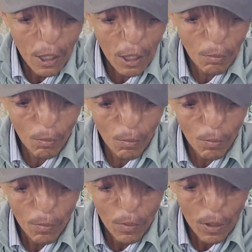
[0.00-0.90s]
không
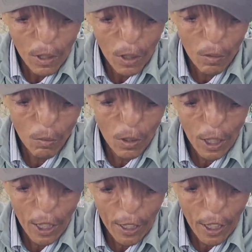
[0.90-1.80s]
thì cũng có
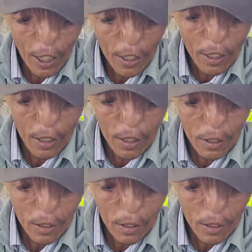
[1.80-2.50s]
cãi giả gì đó